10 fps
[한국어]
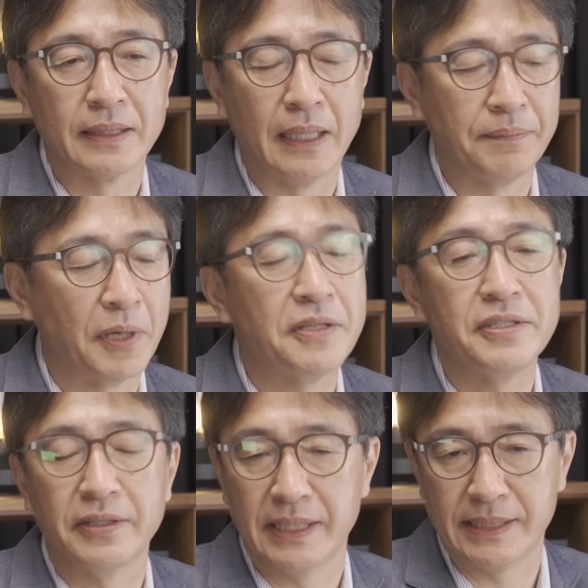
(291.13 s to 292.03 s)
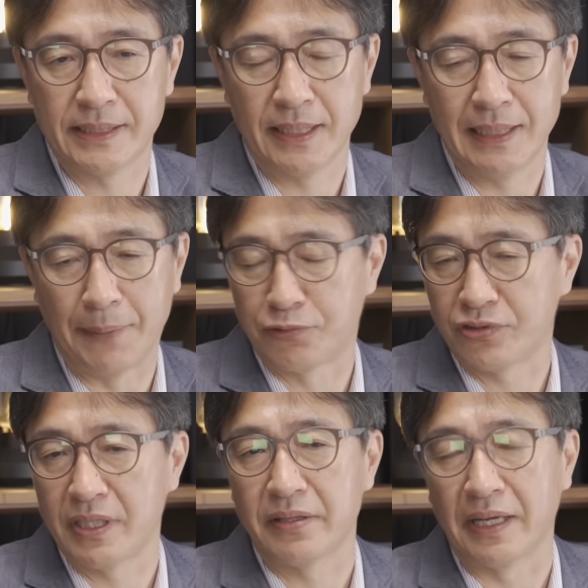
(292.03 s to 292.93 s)
한 몇 년의 시간을
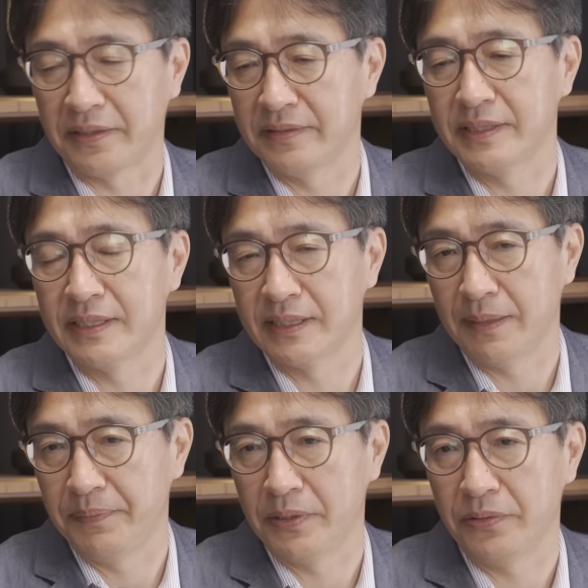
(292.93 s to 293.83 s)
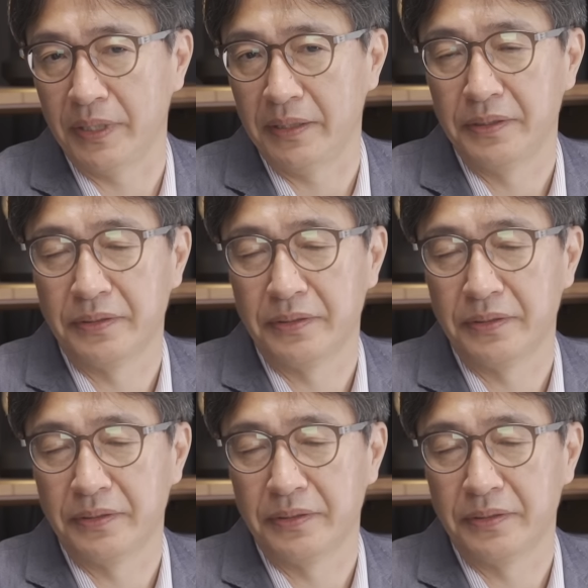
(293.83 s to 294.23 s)
압축해서 아껴 쓰시는 게 필요해요.